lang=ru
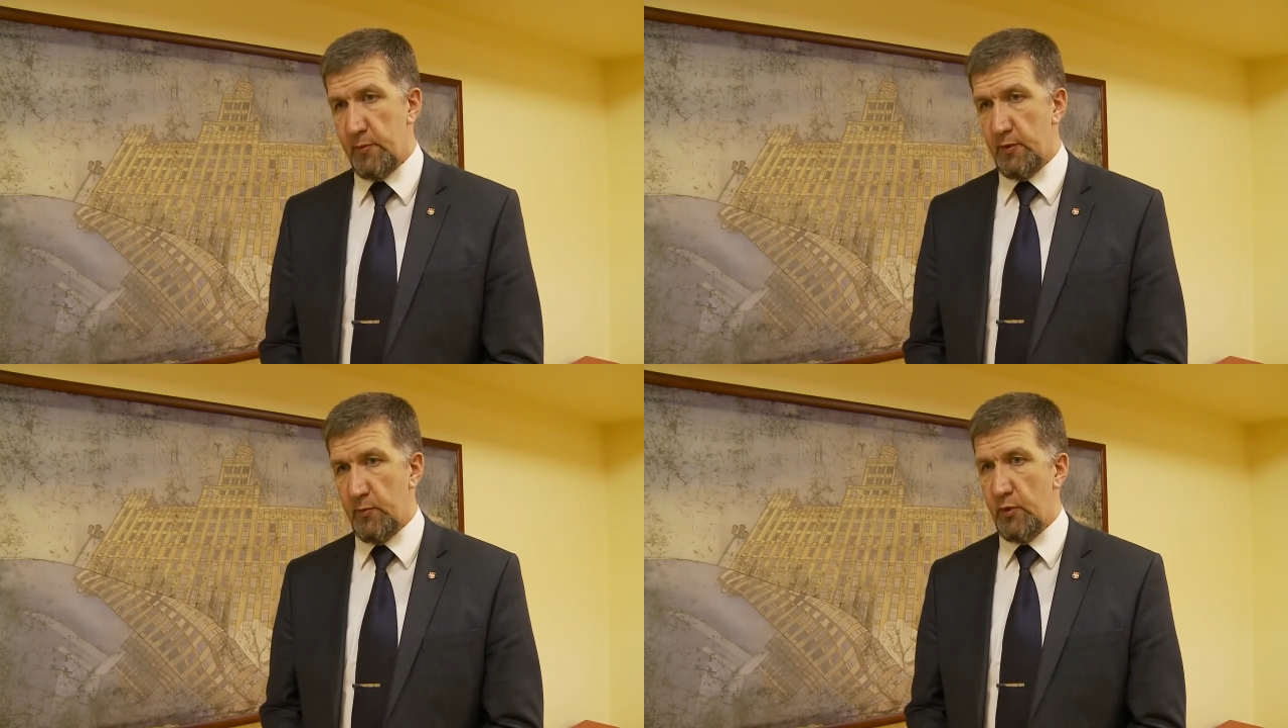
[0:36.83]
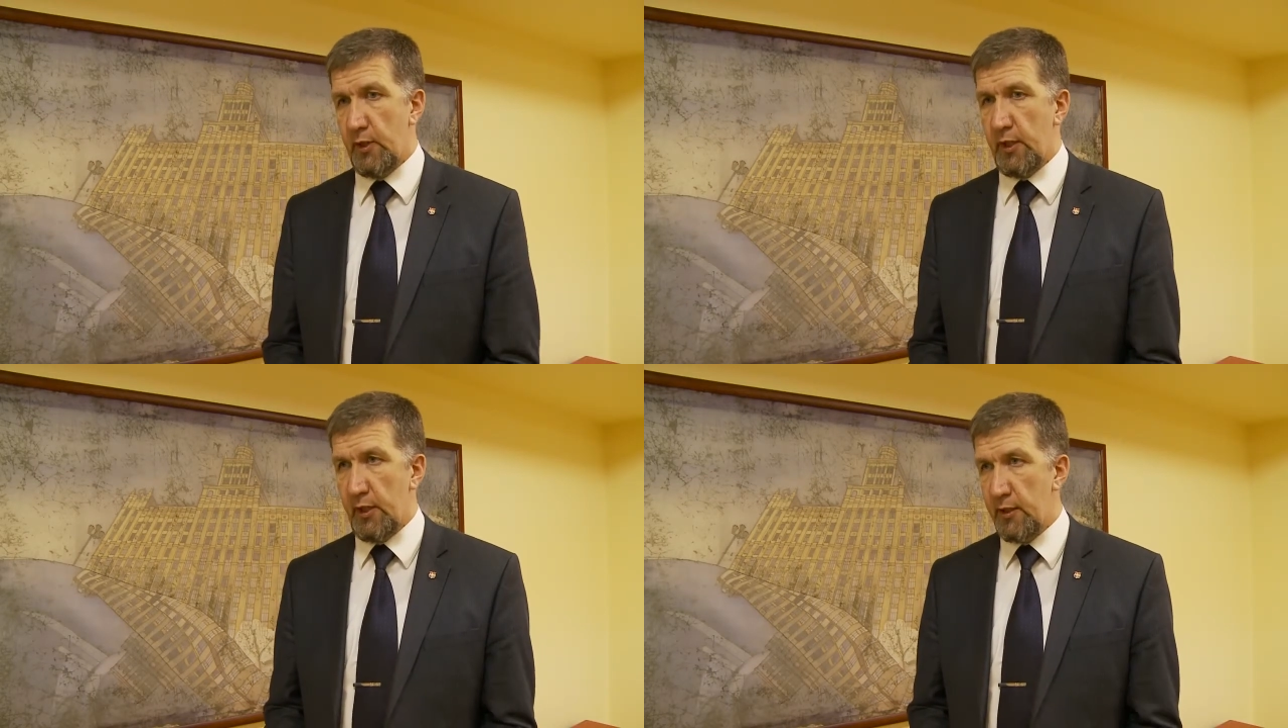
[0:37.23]
потому
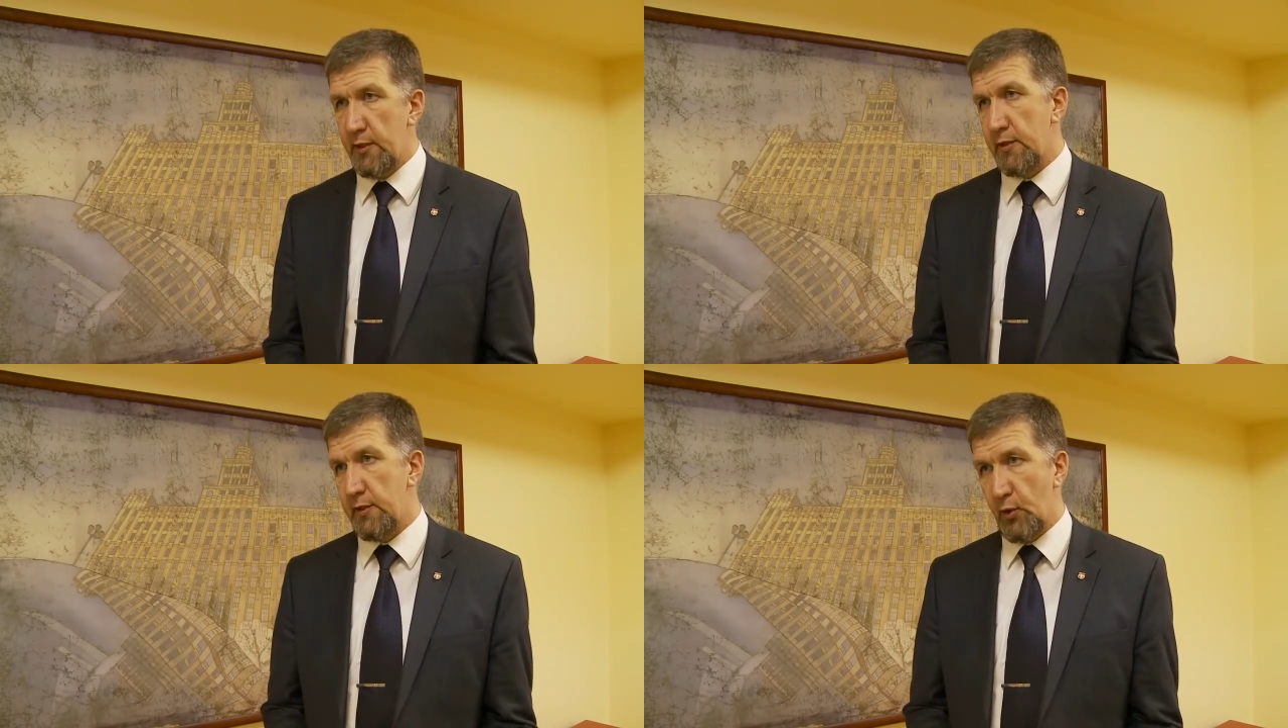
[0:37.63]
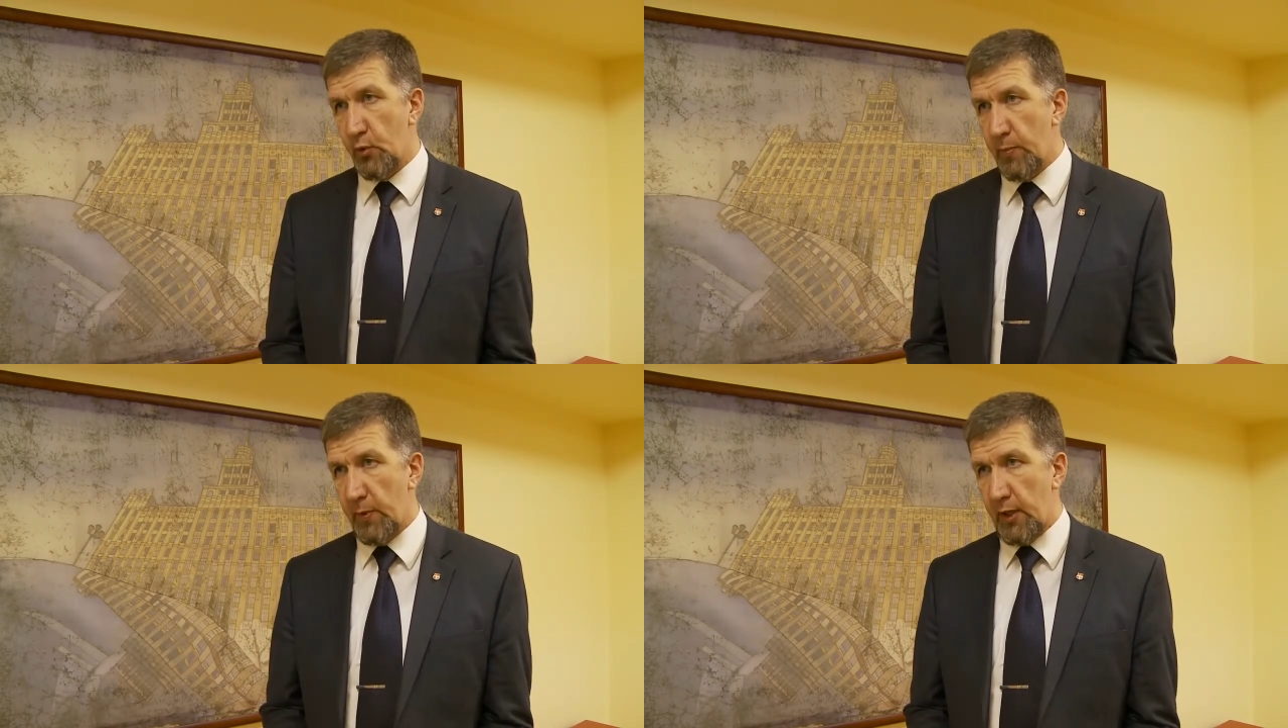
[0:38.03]
как ранее
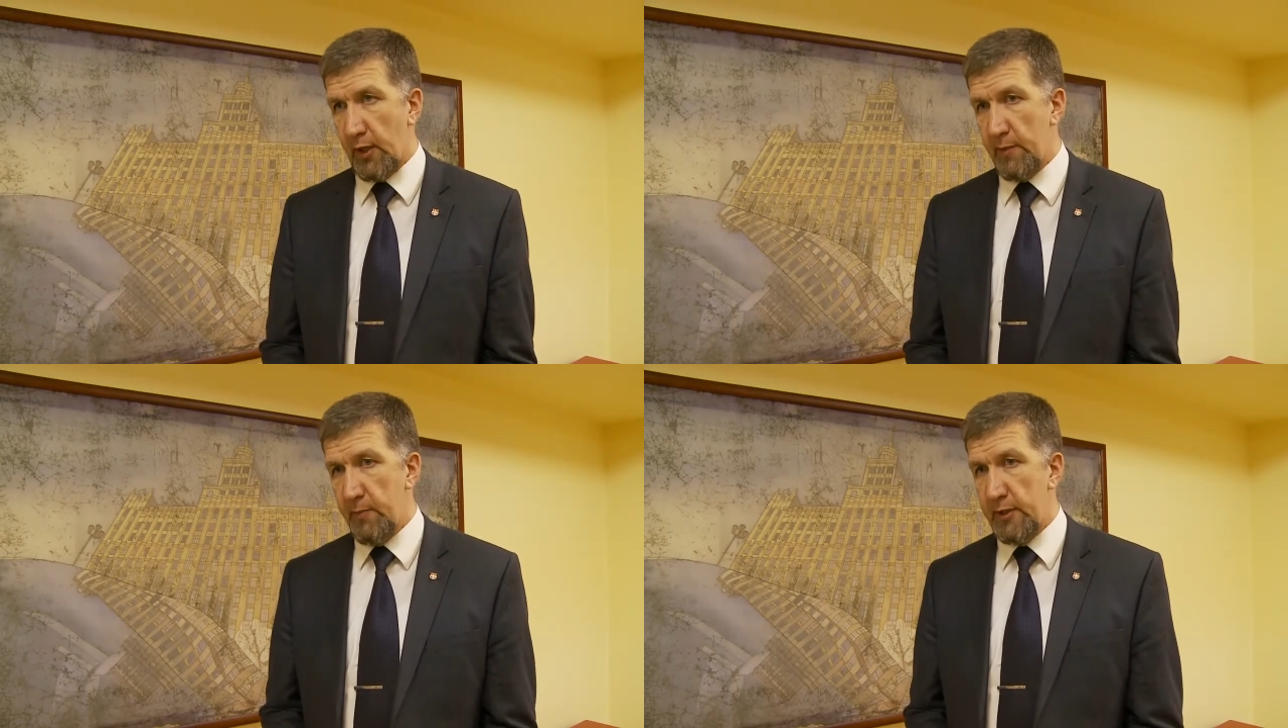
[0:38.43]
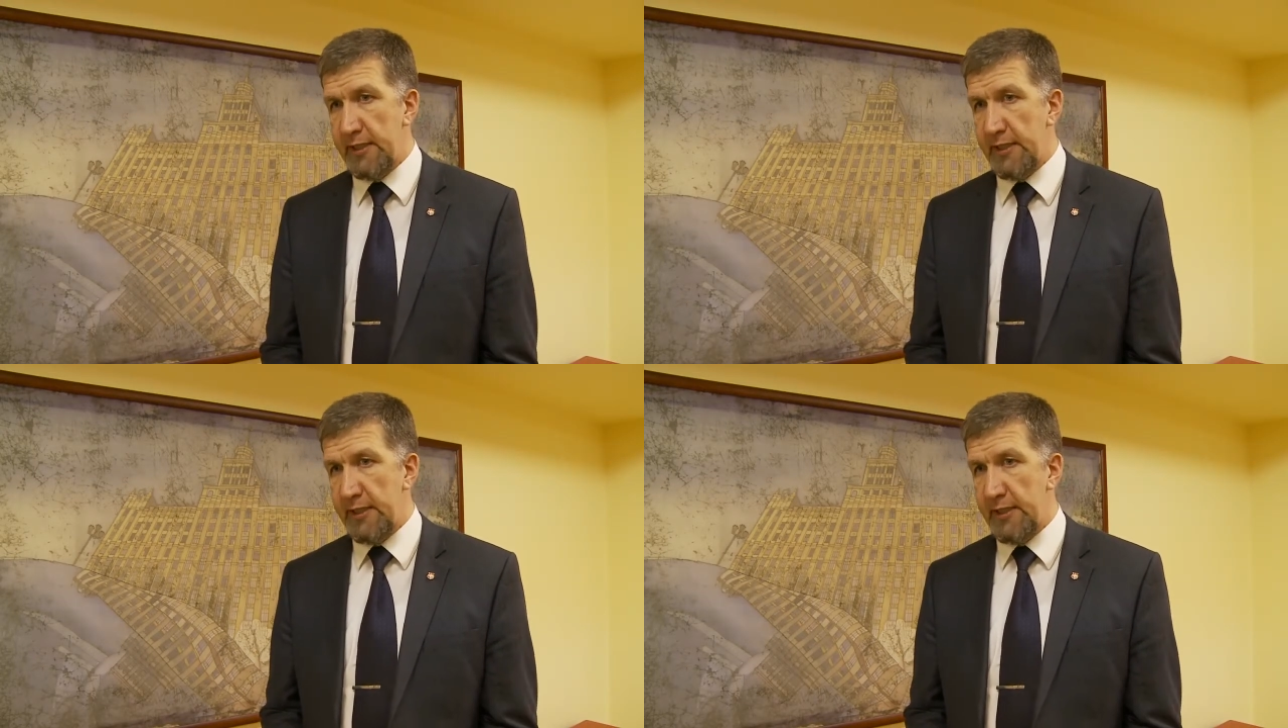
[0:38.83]
такой программы